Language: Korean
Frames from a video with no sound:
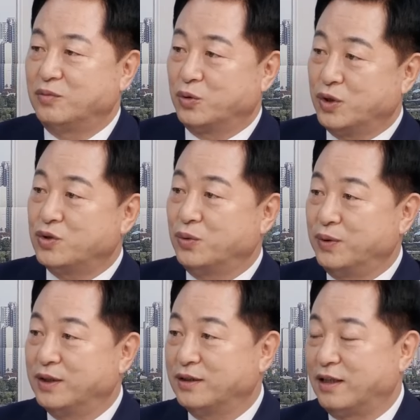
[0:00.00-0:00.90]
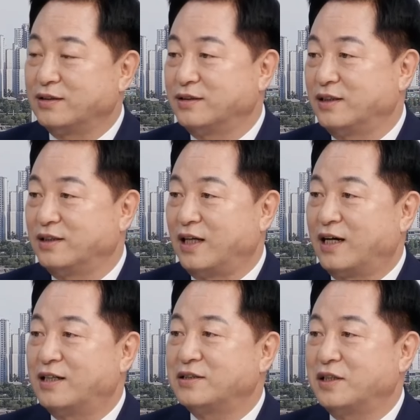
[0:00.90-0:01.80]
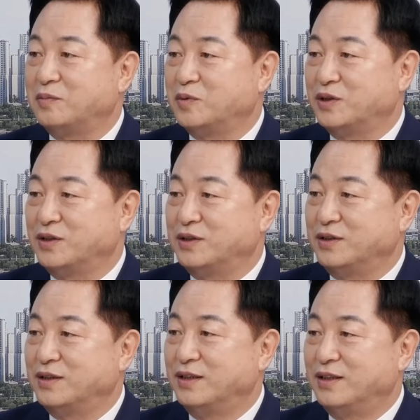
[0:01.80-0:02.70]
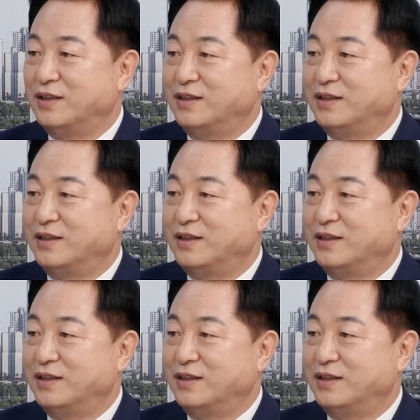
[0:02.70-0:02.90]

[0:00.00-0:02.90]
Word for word: 또기초외회든강력이든 나갈 사람들은 네.